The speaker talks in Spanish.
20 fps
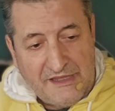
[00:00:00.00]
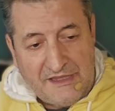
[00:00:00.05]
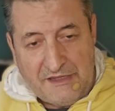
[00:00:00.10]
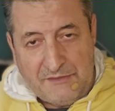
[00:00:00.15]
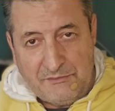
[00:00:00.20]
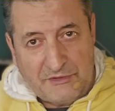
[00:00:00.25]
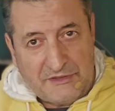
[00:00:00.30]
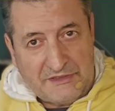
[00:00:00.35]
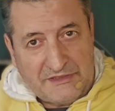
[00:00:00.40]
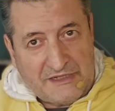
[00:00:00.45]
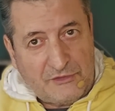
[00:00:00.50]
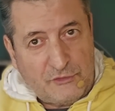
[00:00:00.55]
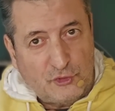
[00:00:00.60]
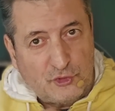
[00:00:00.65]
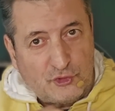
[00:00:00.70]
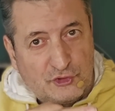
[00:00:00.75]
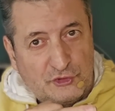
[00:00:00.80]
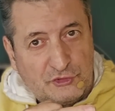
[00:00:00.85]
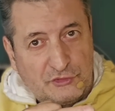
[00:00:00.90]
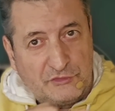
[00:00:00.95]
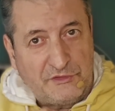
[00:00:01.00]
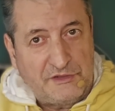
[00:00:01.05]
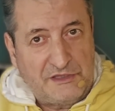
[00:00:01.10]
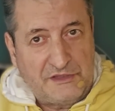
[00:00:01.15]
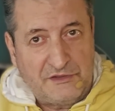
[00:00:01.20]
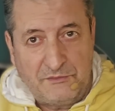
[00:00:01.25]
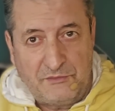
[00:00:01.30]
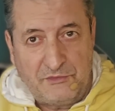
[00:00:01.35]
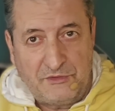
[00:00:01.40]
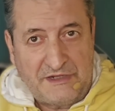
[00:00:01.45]
y porque está
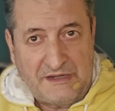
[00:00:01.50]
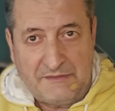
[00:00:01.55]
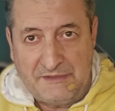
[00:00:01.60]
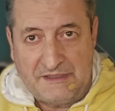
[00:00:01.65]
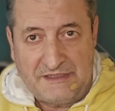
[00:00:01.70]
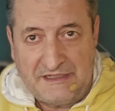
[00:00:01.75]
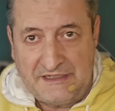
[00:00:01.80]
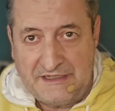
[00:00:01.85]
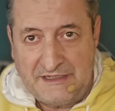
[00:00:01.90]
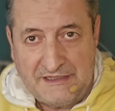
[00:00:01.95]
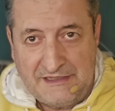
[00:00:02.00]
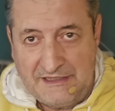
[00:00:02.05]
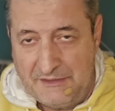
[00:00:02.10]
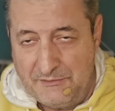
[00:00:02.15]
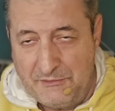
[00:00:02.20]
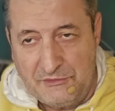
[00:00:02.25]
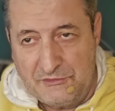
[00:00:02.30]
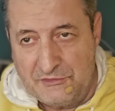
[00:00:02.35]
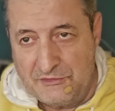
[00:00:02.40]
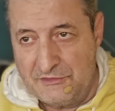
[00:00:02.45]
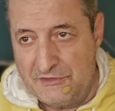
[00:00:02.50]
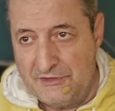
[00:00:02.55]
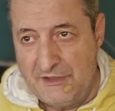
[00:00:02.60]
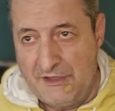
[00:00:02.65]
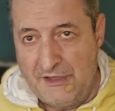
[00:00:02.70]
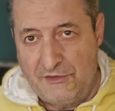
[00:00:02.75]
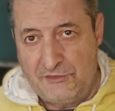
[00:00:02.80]
construido por la materia del demiurgo.